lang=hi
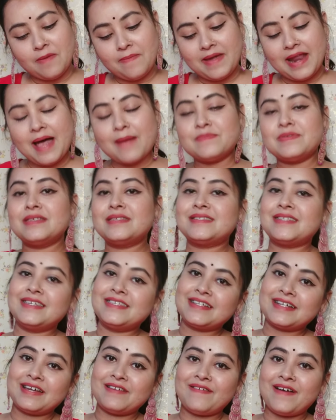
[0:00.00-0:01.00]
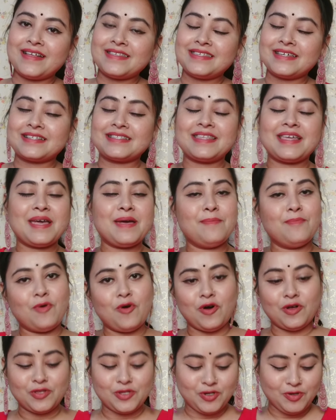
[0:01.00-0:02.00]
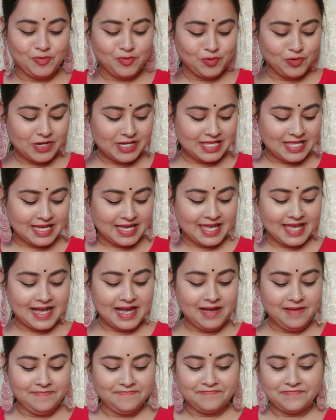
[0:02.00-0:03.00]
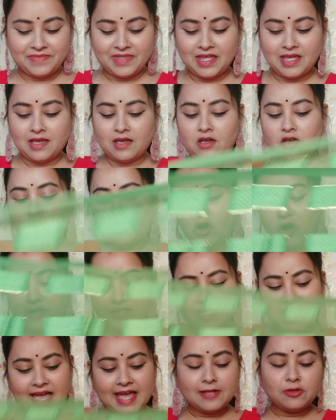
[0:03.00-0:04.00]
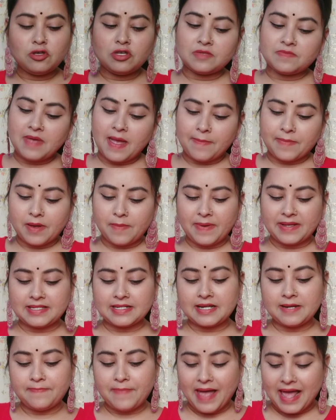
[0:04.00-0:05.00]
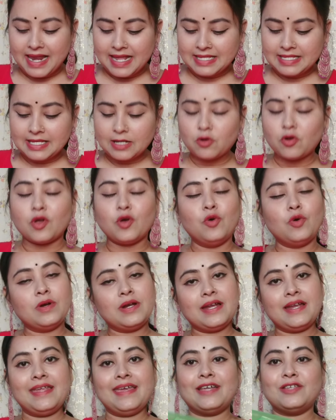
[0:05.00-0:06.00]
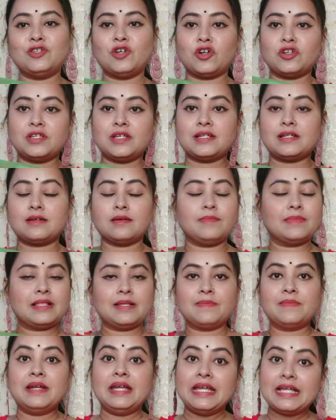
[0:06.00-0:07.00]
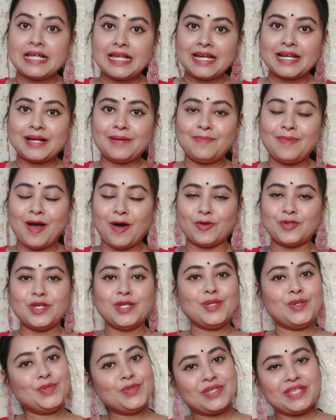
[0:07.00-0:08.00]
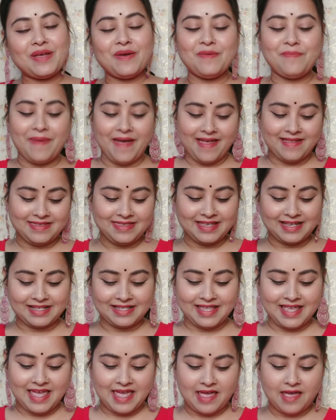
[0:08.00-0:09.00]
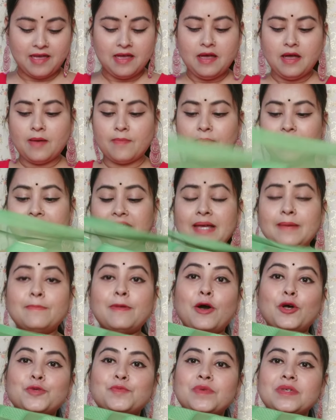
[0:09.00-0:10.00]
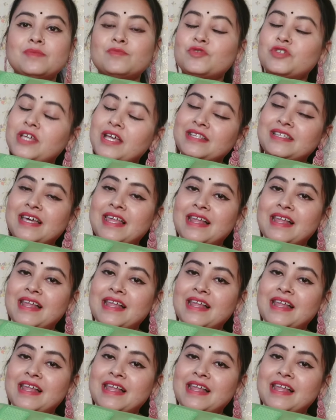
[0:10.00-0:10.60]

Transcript: आप आराम से स्टिच करवा सकते हैं बहुत खूबसूरत लगेगा और चाहे तो इसमें आपके पास अगर पहले से कोई गोल्डन या जॉर्जेट मतलब ग्रीन कलर का ब्लाउज़ है तो उसे भी पहन सकते हैं बट ये ब्लाउज़ पीस मुझे अच्छा